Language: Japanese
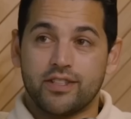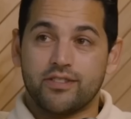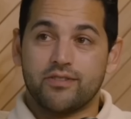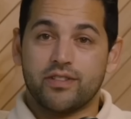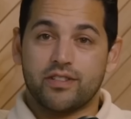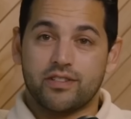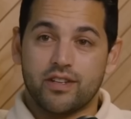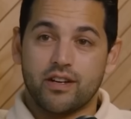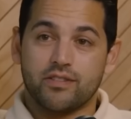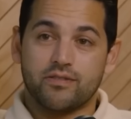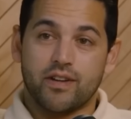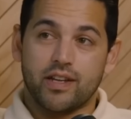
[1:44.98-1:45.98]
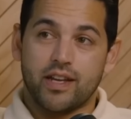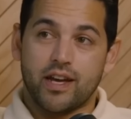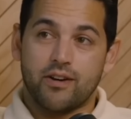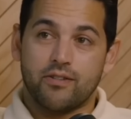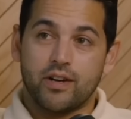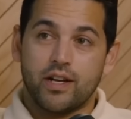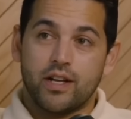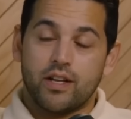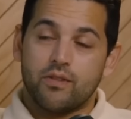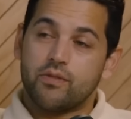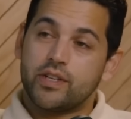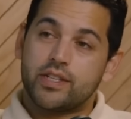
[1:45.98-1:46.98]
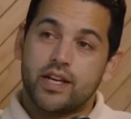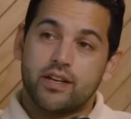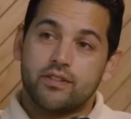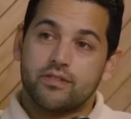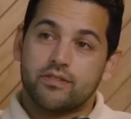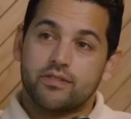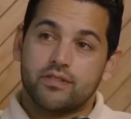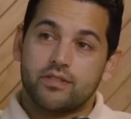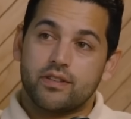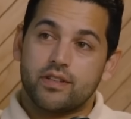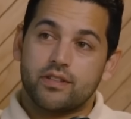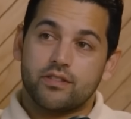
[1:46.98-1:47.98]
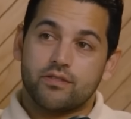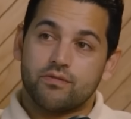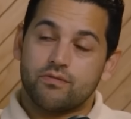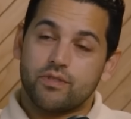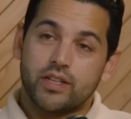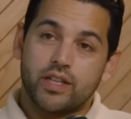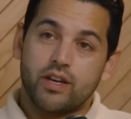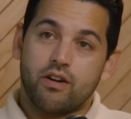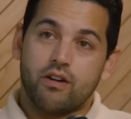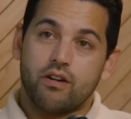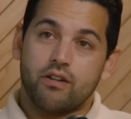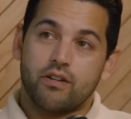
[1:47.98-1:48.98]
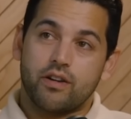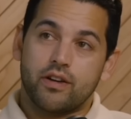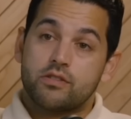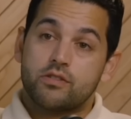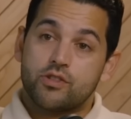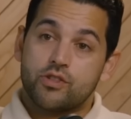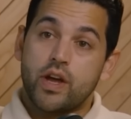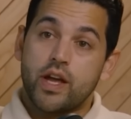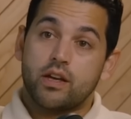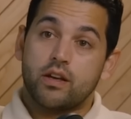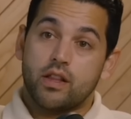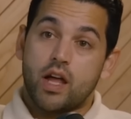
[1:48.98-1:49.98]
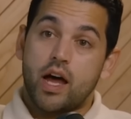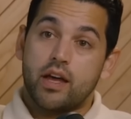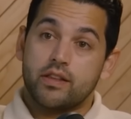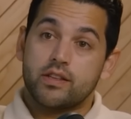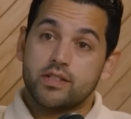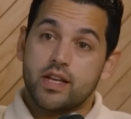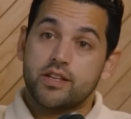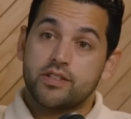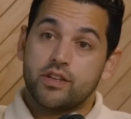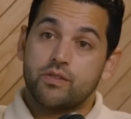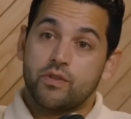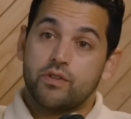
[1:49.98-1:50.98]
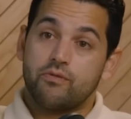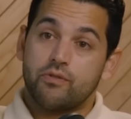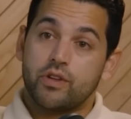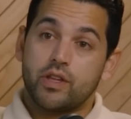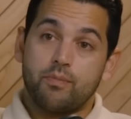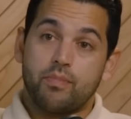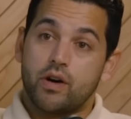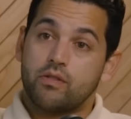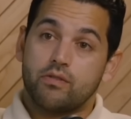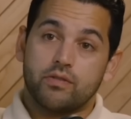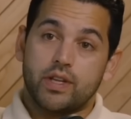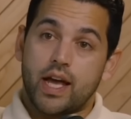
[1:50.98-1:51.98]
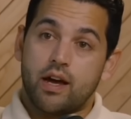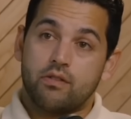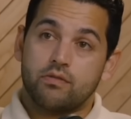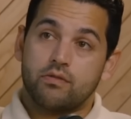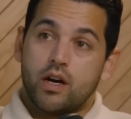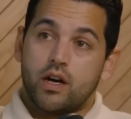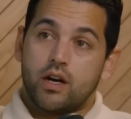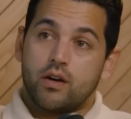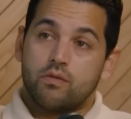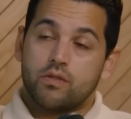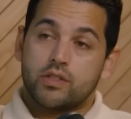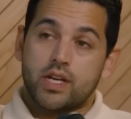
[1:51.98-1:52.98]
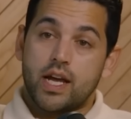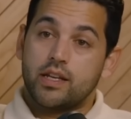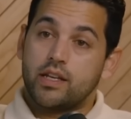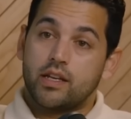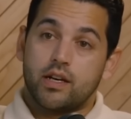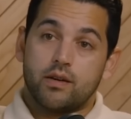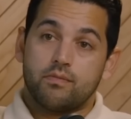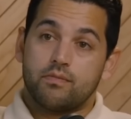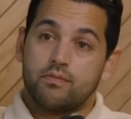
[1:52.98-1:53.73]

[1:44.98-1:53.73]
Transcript: Industry sucks right now. Retail is really hard. Shrank a lot in this last year. We've really buckled down. Uh, we're tightening up.